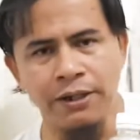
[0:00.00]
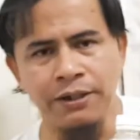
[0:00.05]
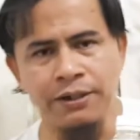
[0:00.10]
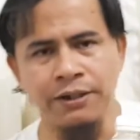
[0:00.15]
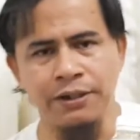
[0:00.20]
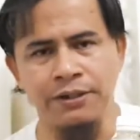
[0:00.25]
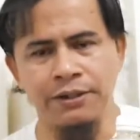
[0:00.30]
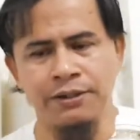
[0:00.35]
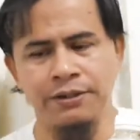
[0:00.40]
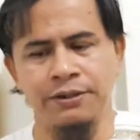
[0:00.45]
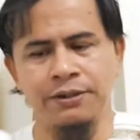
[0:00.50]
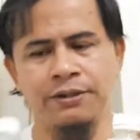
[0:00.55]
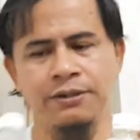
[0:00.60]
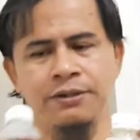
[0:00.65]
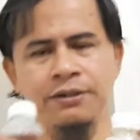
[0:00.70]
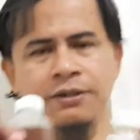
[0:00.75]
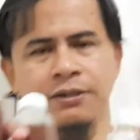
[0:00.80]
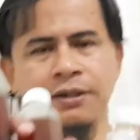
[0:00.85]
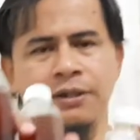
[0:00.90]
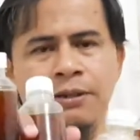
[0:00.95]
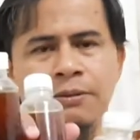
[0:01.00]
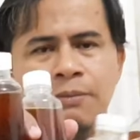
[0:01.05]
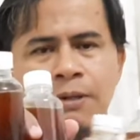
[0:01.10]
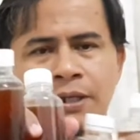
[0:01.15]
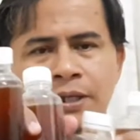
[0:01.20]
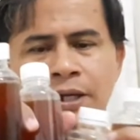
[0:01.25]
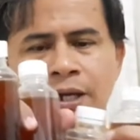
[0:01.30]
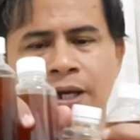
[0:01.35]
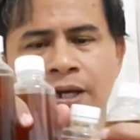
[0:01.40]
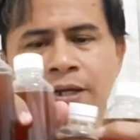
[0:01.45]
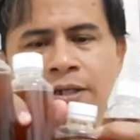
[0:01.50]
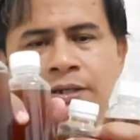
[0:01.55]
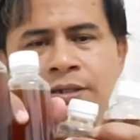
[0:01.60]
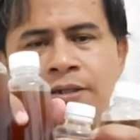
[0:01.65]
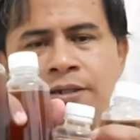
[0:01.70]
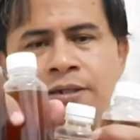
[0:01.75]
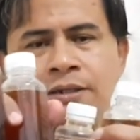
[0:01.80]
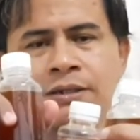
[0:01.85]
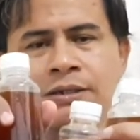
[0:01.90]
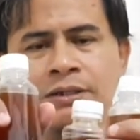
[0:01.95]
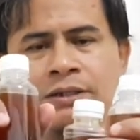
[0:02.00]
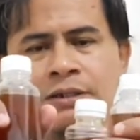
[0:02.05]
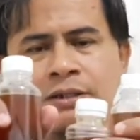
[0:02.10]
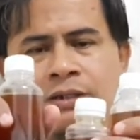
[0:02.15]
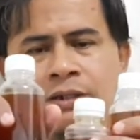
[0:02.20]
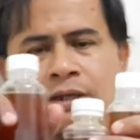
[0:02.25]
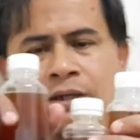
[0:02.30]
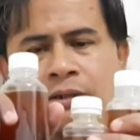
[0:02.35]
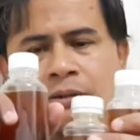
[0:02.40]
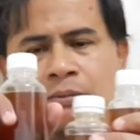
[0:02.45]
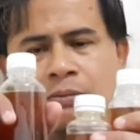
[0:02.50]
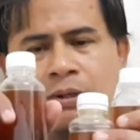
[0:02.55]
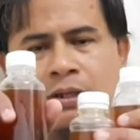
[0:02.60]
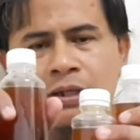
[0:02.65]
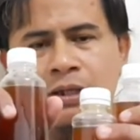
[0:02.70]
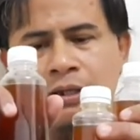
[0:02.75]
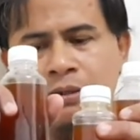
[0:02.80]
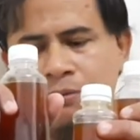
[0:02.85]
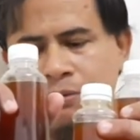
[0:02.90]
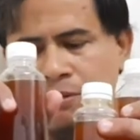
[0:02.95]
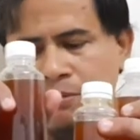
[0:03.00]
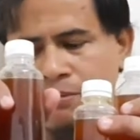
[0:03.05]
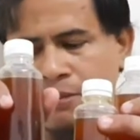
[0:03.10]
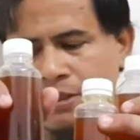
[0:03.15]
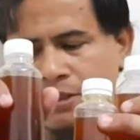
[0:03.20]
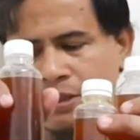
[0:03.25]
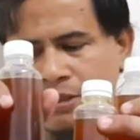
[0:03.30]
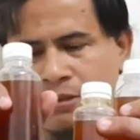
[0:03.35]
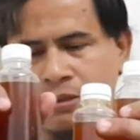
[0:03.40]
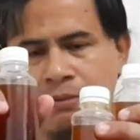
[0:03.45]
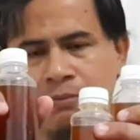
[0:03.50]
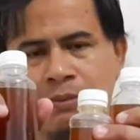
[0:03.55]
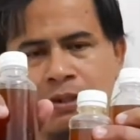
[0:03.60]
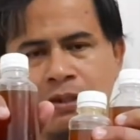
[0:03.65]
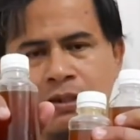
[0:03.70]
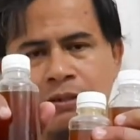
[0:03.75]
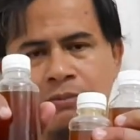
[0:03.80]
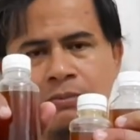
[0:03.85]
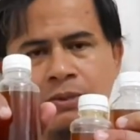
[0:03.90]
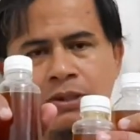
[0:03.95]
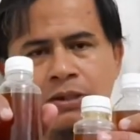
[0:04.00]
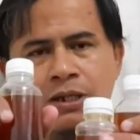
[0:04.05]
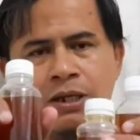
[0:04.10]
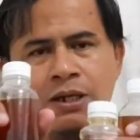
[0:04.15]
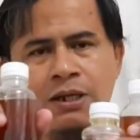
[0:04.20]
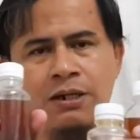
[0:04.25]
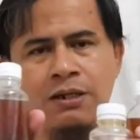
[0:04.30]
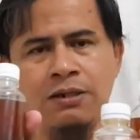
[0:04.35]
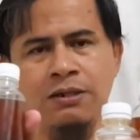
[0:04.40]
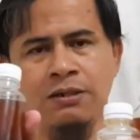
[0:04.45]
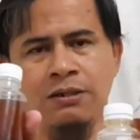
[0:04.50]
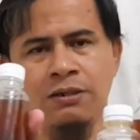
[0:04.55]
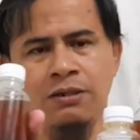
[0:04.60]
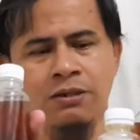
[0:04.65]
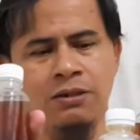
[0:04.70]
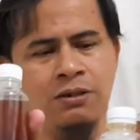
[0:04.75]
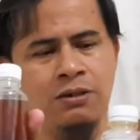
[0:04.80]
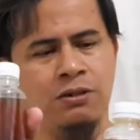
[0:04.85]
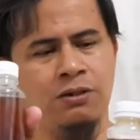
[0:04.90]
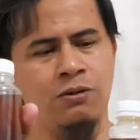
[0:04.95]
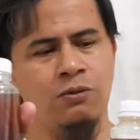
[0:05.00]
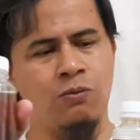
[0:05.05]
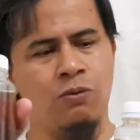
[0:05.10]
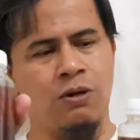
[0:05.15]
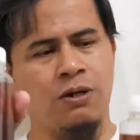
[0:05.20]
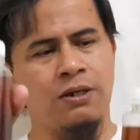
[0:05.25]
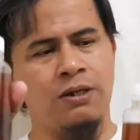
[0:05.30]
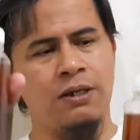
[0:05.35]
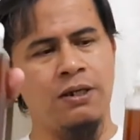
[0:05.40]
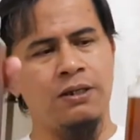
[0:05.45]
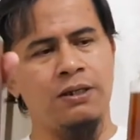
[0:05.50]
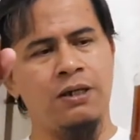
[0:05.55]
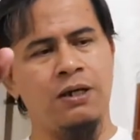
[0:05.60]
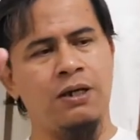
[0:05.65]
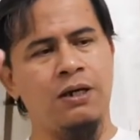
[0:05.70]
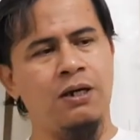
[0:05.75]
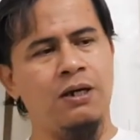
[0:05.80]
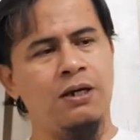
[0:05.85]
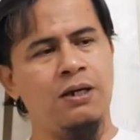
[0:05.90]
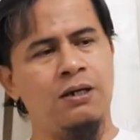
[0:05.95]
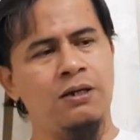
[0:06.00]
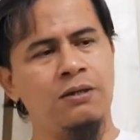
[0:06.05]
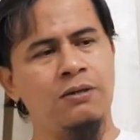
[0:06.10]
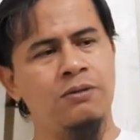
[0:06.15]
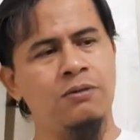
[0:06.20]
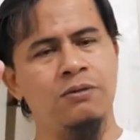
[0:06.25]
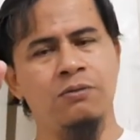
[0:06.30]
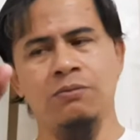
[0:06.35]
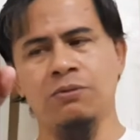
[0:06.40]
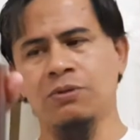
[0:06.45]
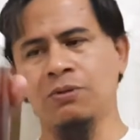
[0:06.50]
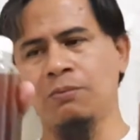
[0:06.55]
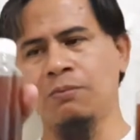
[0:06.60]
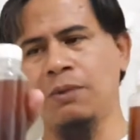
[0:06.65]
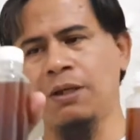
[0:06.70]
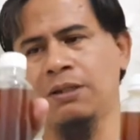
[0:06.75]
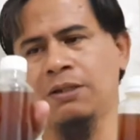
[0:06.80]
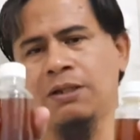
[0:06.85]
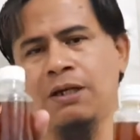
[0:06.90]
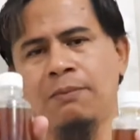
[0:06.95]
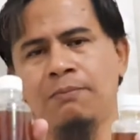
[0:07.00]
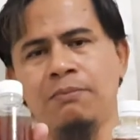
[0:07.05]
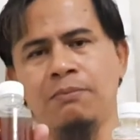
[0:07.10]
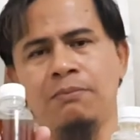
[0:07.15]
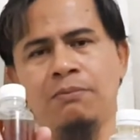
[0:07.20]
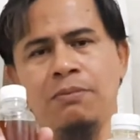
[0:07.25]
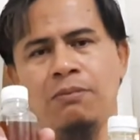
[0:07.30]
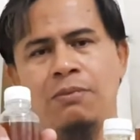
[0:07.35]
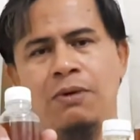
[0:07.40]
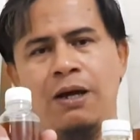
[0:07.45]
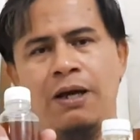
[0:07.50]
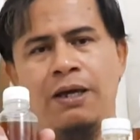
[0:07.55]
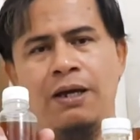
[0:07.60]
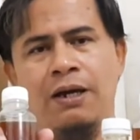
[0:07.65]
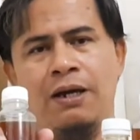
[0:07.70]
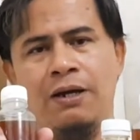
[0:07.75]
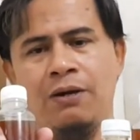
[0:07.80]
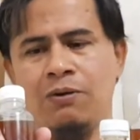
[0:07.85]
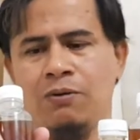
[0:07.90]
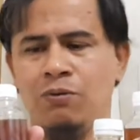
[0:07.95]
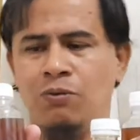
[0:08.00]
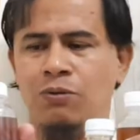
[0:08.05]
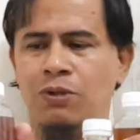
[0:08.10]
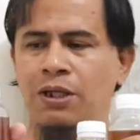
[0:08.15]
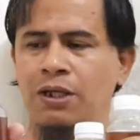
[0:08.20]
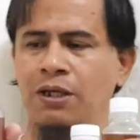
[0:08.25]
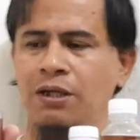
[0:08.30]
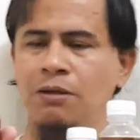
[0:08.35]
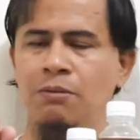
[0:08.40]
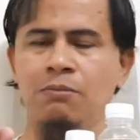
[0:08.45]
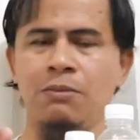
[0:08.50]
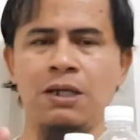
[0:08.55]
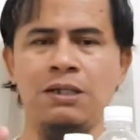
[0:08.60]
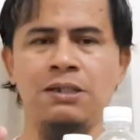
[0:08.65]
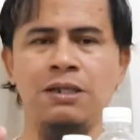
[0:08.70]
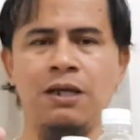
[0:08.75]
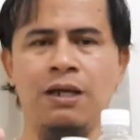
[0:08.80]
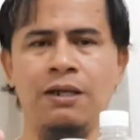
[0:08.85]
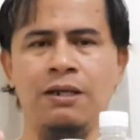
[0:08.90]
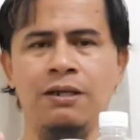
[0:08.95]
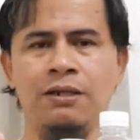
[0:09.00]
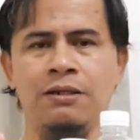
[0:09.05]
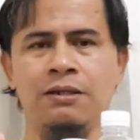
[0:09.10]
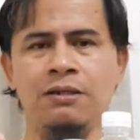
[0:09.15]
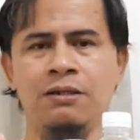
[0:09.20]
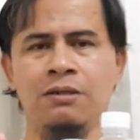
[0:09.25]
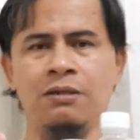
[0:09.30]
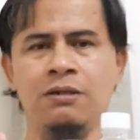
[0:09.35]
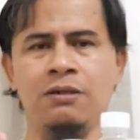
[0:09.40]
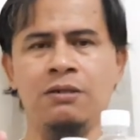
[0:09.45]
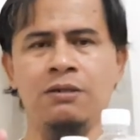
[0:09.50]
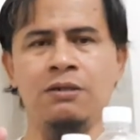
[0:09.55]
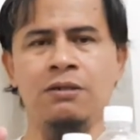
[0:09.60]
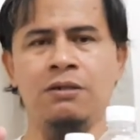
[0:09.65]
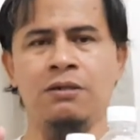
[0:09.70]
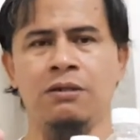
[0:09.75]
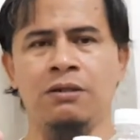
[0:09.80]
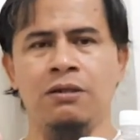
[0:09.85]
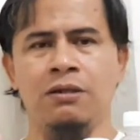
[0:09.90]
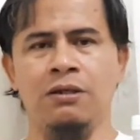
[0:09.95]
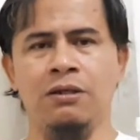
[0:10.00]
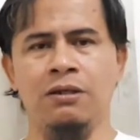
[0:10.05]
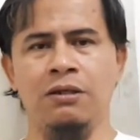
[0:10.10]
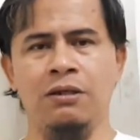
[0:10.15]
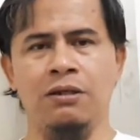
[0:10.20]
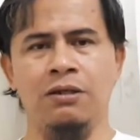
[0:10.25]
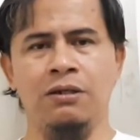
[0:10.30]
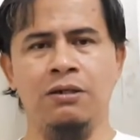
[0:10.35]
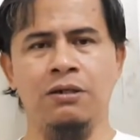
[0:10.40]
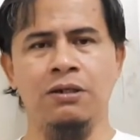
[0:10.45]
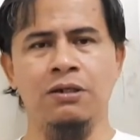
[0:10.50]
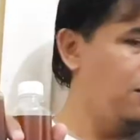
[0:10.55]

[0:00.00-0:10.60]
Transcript: ini jadi banyak ada banyak kemasan-kemasan besar ini warnanya semacam kayak kuning kemasan ini